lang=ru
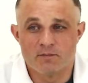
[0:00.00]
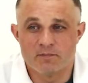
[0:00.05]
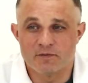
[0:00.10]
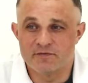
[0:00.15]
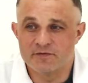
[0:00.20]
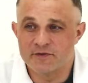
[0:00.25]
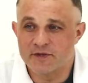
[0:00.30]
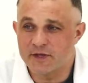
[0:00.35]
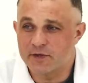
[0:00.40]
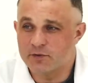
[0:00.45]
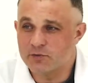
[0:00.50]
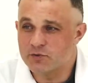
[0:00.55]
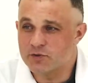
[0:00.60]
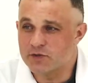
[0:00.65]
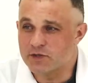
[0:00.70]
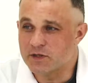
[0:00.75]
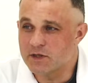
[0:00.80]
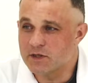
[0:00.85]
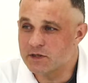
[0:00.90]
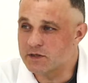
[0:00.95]

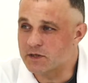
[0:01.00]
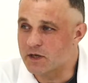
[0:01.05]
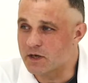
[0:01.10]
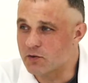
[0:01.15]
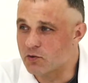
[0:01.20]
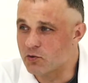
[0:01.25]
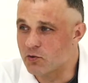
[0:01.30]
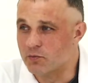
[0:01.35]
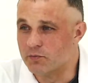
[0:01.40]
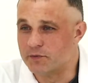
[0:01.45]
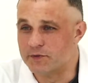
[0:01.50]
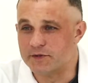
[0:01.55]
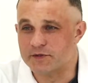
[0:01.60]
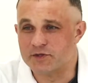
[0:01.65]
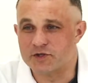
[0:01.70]
Повторюсь, нет какого-то